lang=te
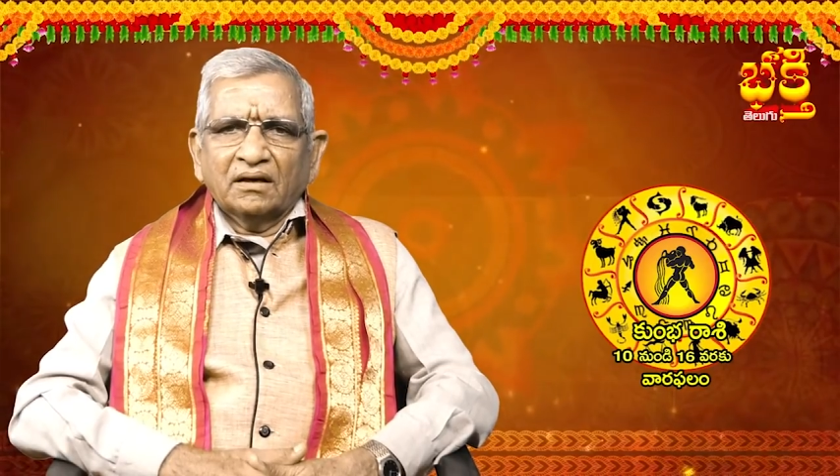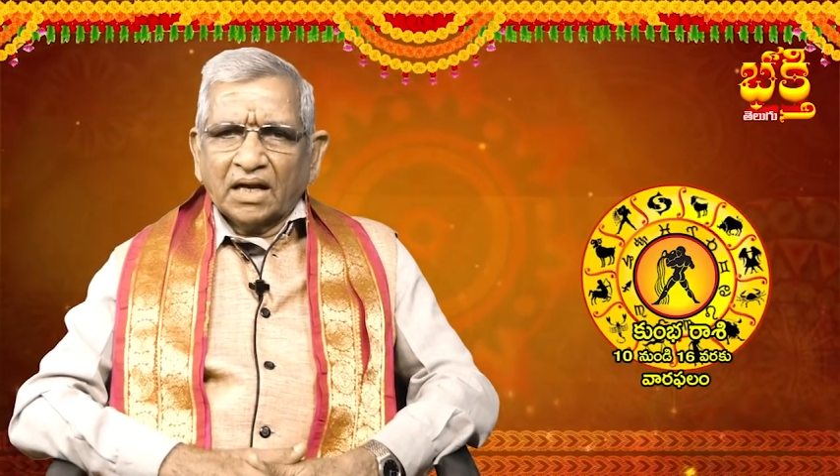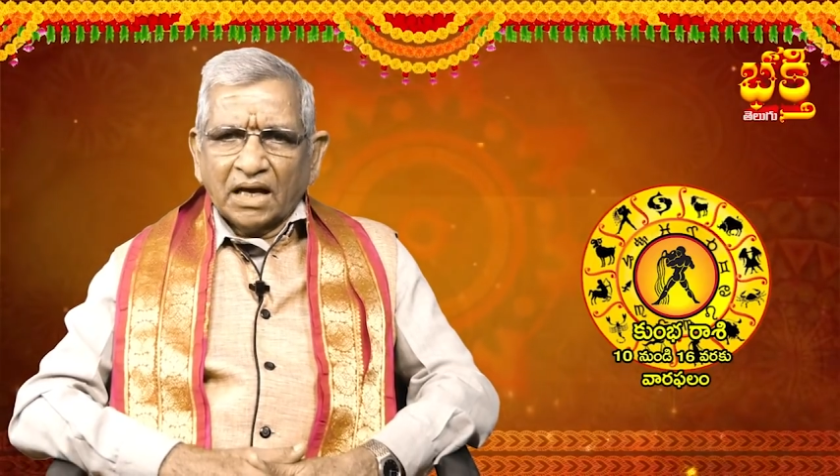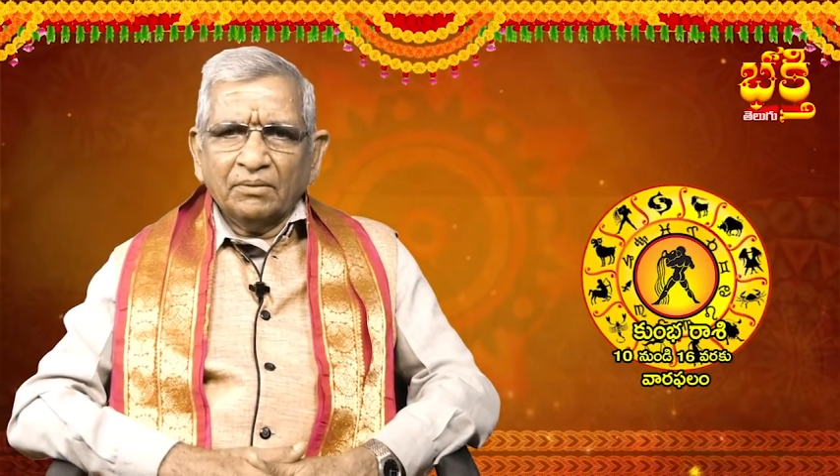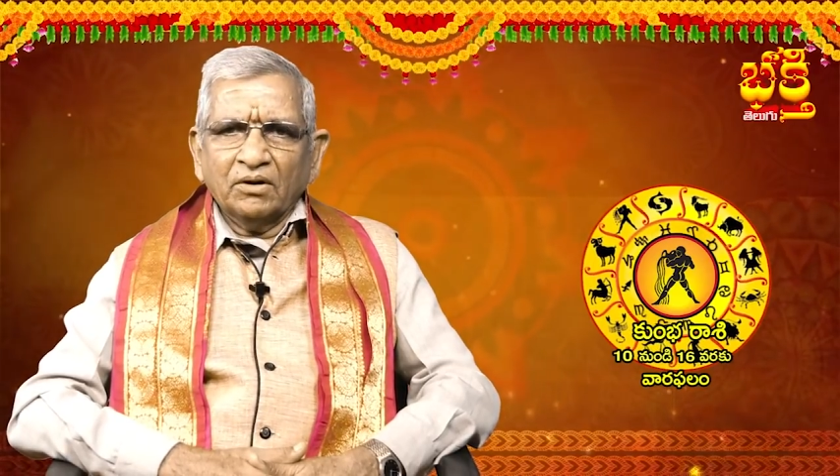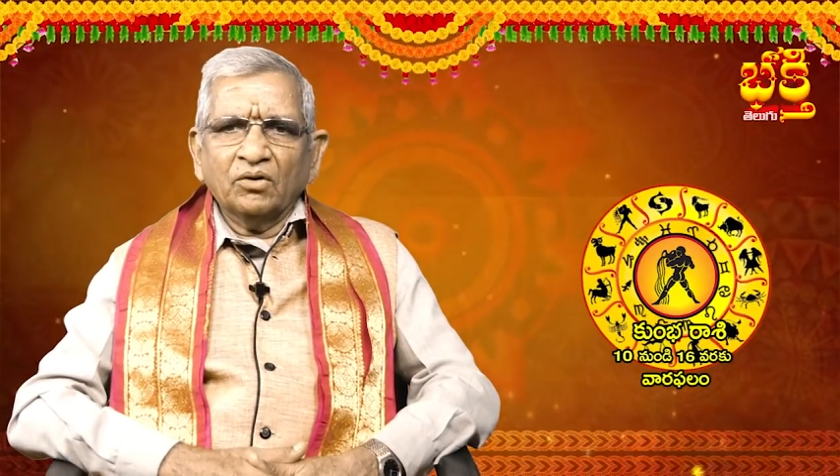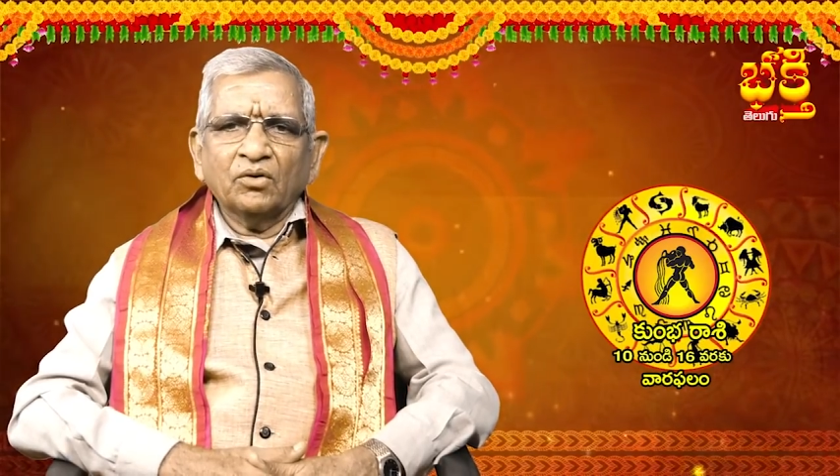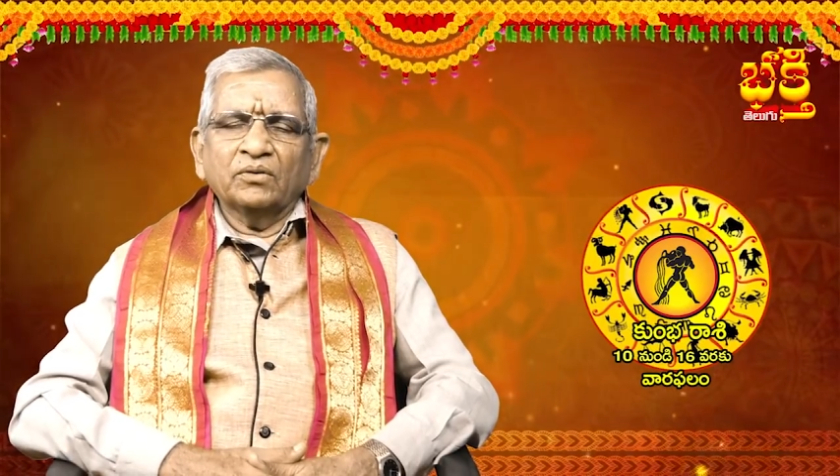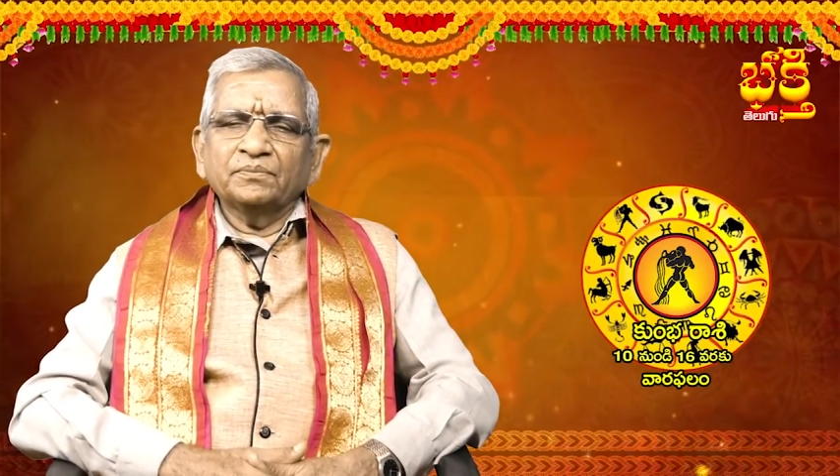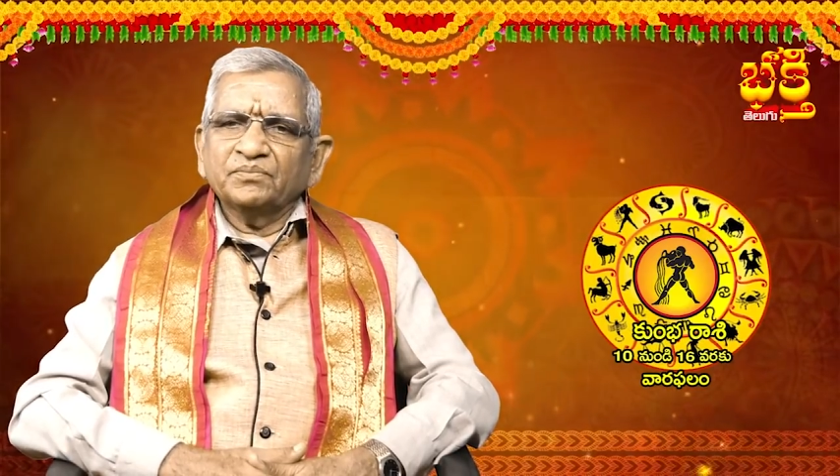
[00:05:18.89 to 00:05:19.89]
లాభంలో
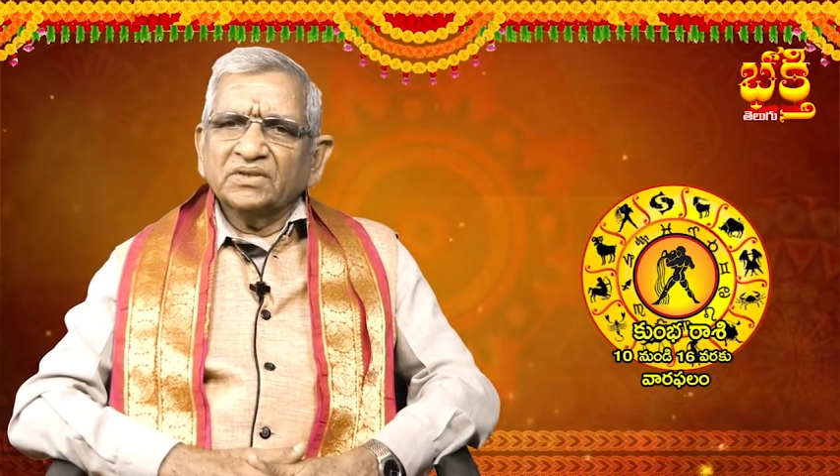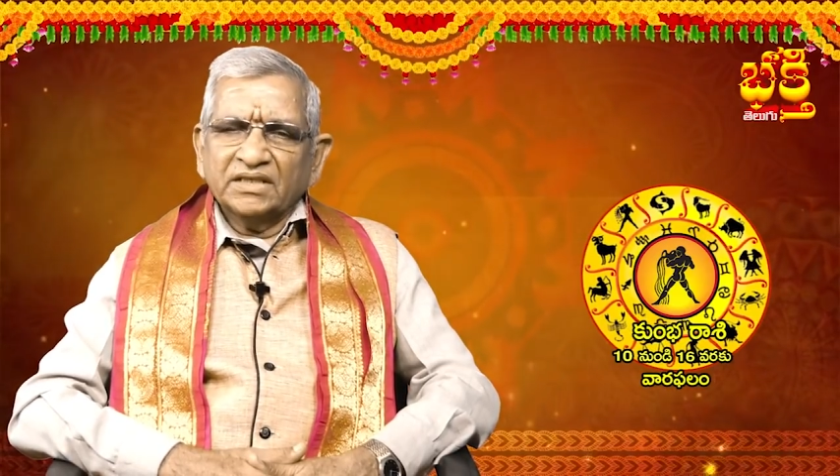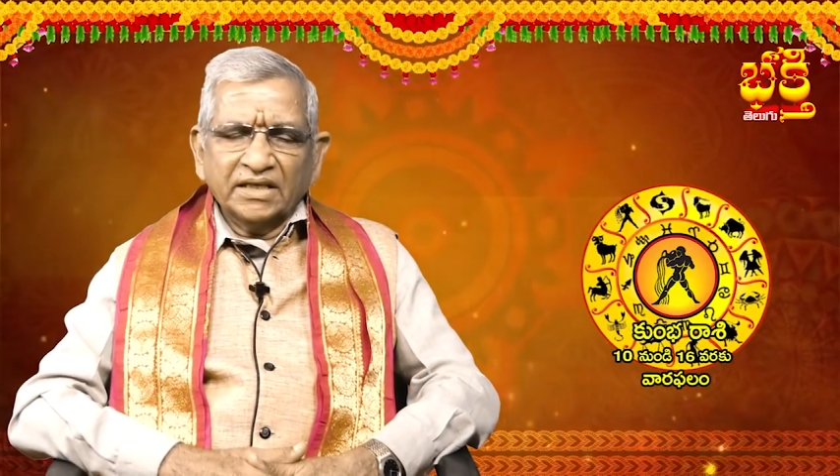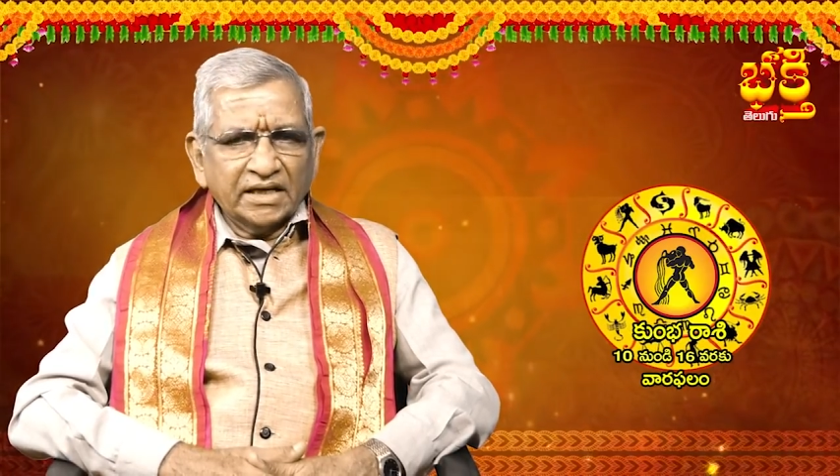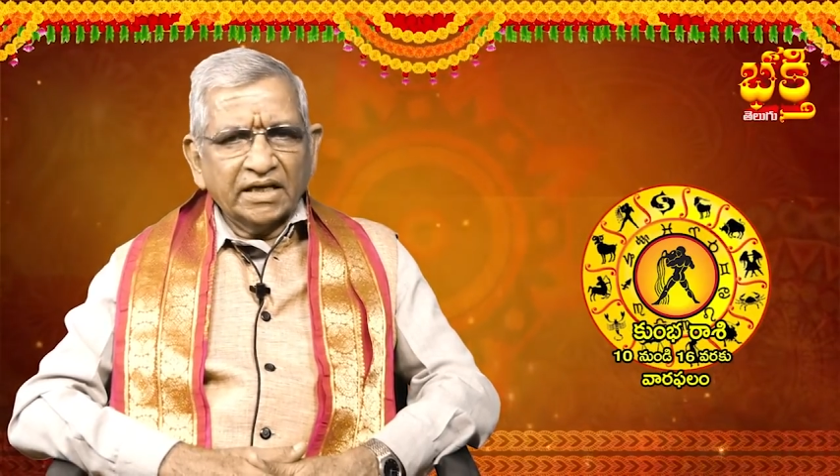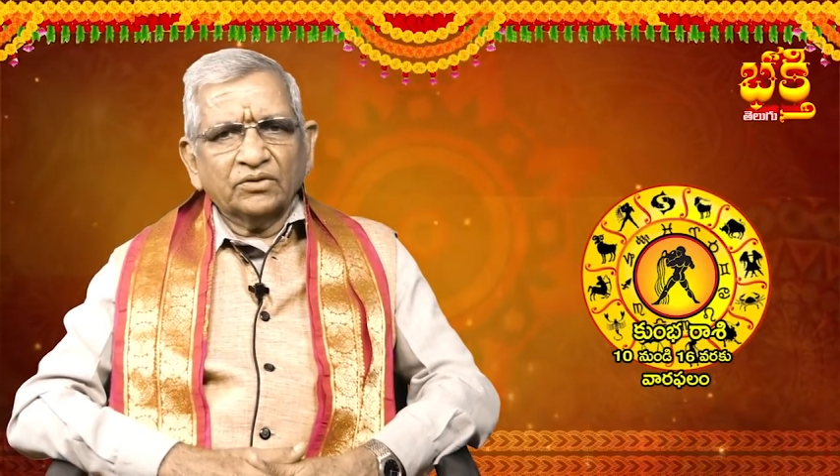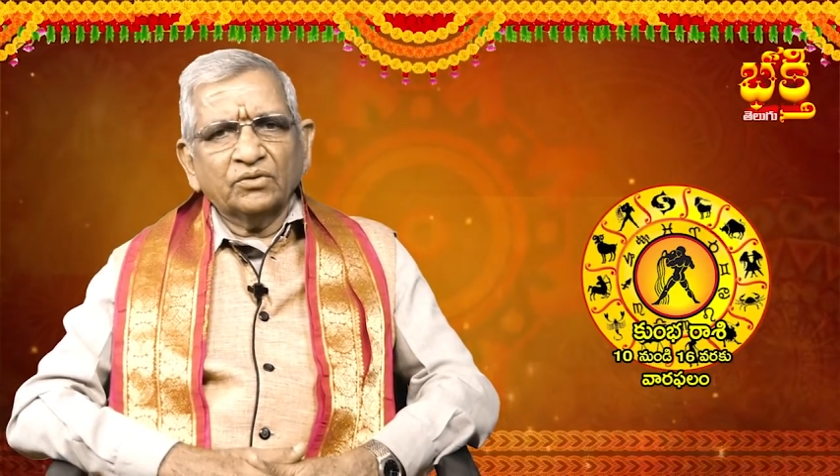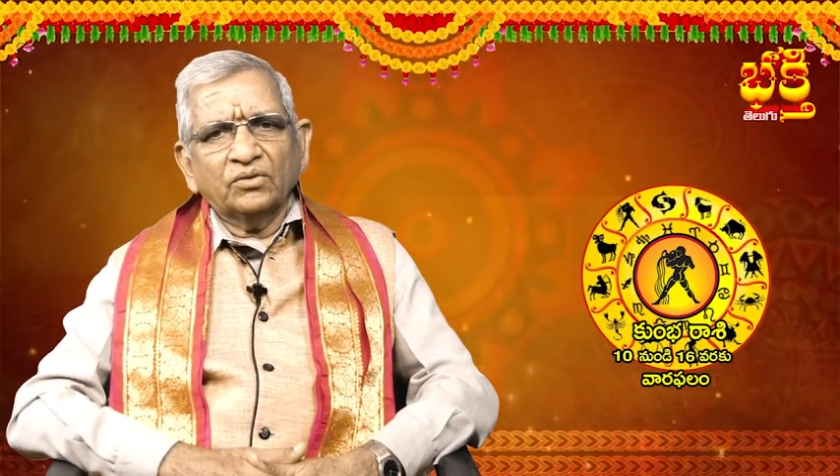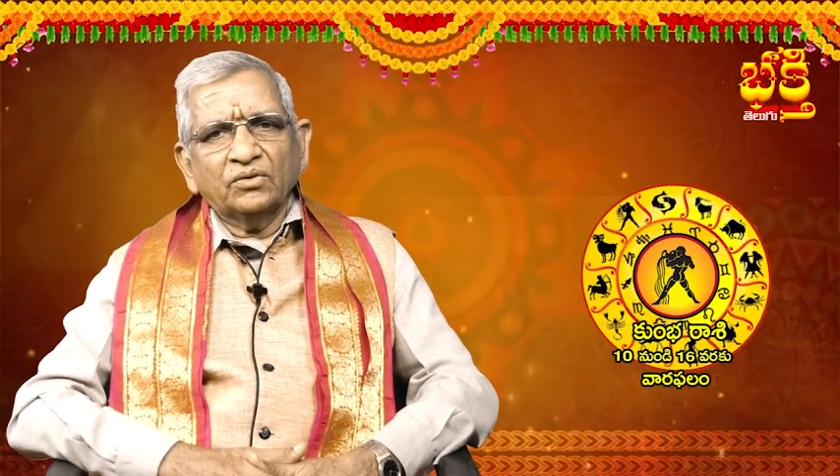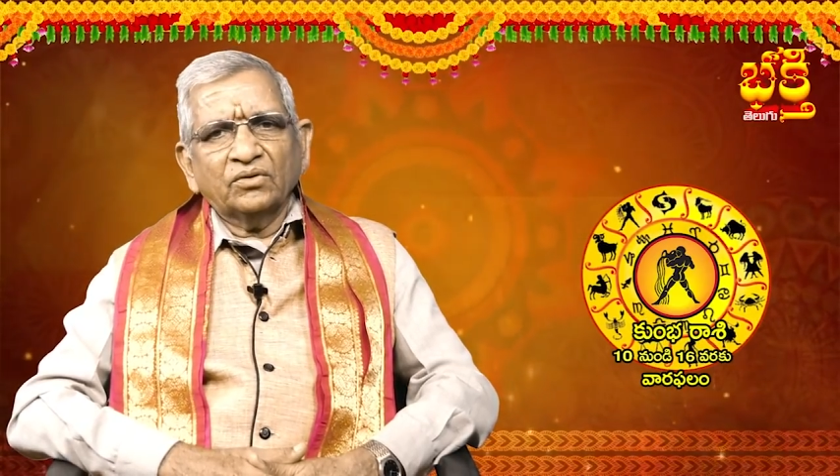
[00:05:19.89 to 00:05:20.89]

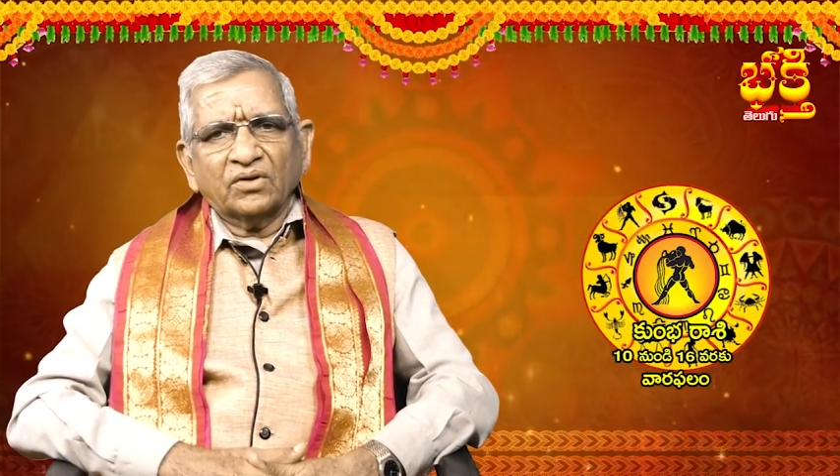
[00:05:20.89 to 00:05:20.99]
శనికేతువులు